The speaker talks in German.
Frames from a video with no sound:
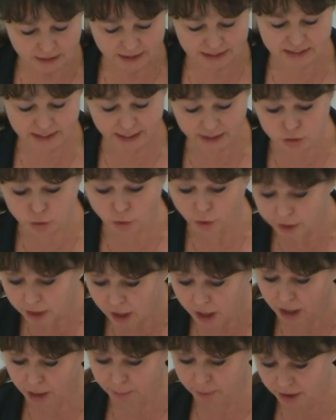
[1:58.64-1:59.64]
Das Land
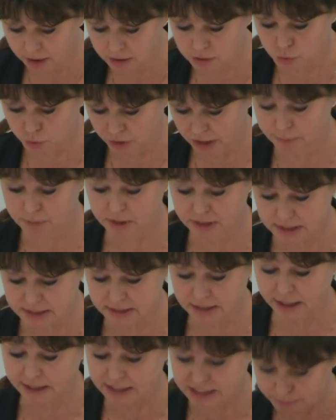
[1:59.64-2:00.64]
könne aber, so der
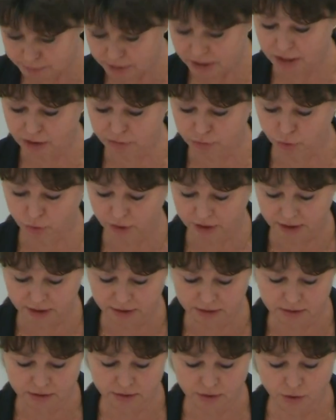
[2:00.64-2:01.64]
Minister, als Mittler
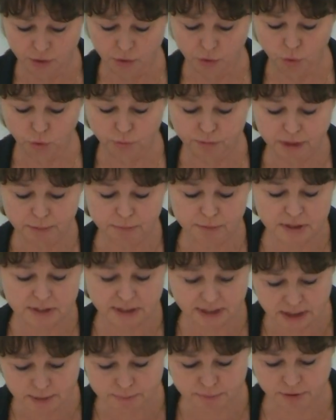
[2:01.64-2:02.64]
fungieren, um den
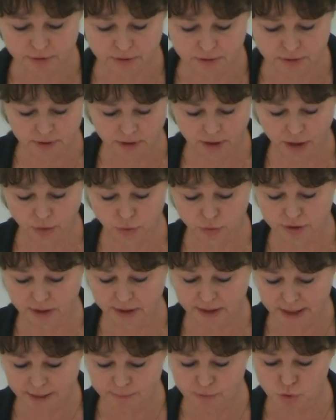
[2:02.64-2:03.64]
Betrieb an
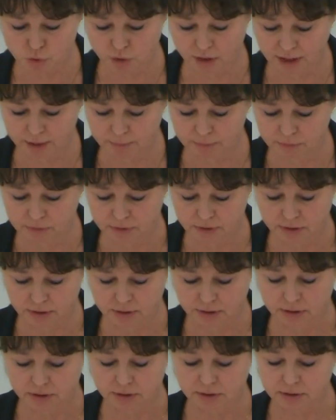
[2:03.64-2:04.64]
Unternehmen zu geben,
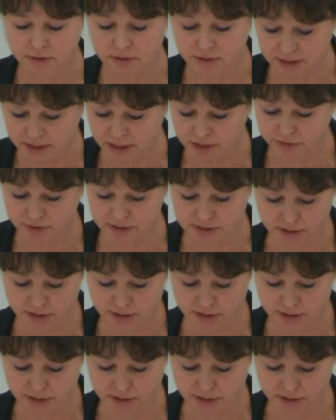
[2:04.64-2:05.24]
die etwas